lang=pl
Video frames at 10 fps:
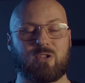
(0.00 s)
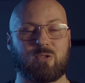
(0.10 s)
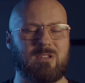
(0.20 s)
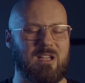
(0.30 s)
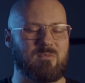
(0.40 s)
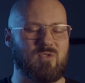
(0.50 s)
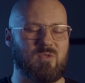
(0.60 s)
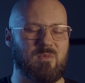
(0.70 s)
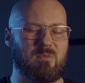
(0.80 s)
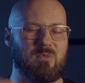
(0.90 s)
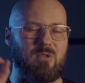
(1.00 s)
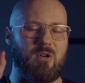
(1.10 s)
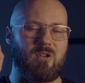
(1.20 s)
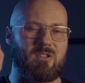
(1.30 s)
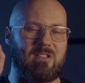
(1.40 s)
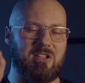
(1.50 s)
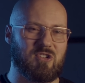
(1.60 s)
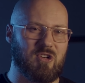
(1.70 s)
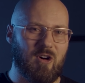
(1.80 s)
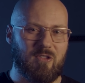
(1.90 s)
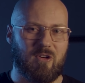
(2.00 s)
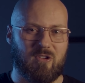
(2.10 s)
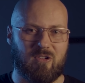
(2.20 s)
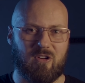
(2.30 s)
to tutaj musimy mu oddać honor.